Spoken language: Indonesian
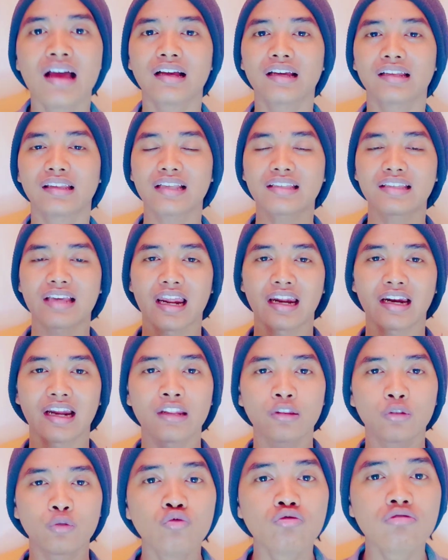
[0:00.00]
kita
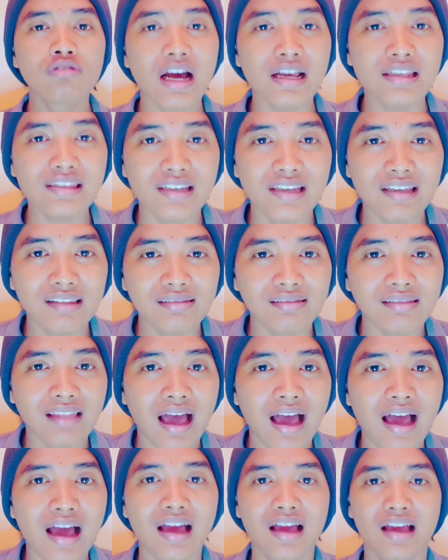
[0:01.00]
jalankan tugas
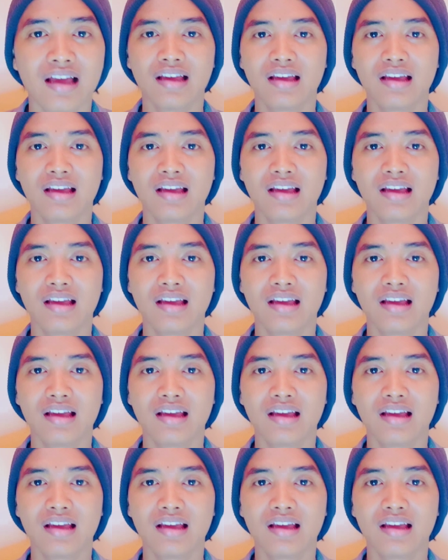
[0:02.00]
kita